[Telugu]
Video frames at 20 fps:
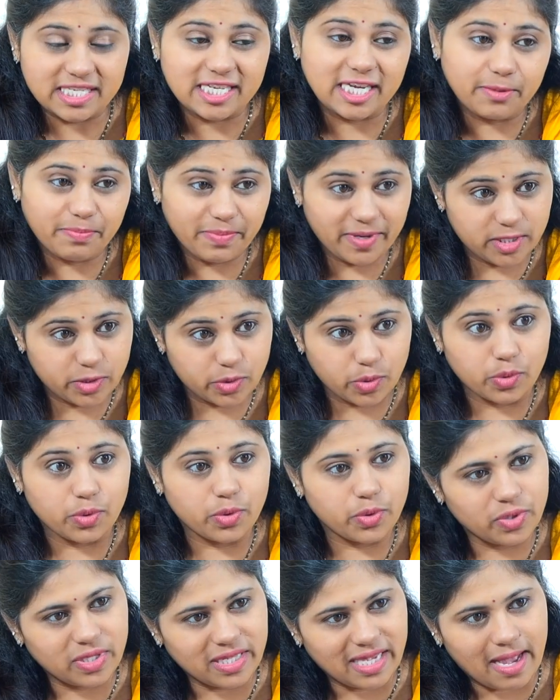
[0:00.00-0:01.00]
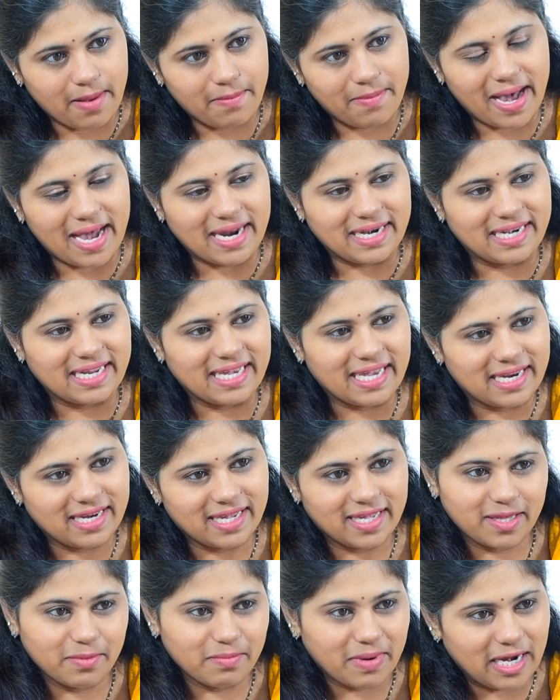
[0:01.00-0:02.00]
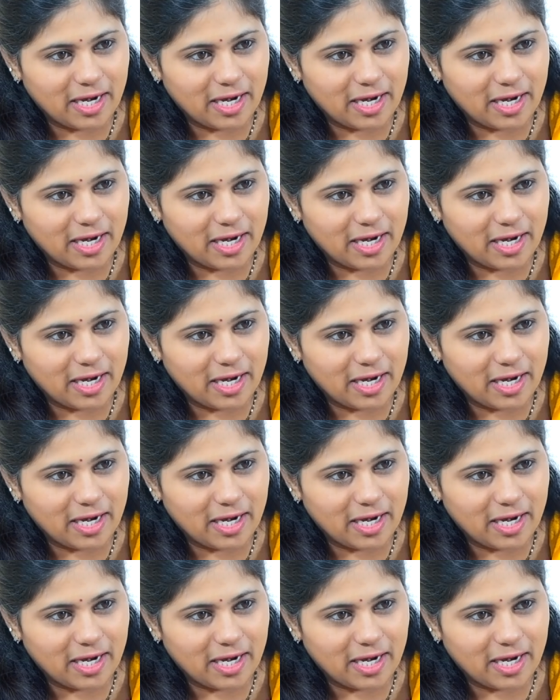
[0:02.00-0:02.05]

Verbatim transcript: చెరిపేసుకుంటుంది ఆ పార్టీ అనేది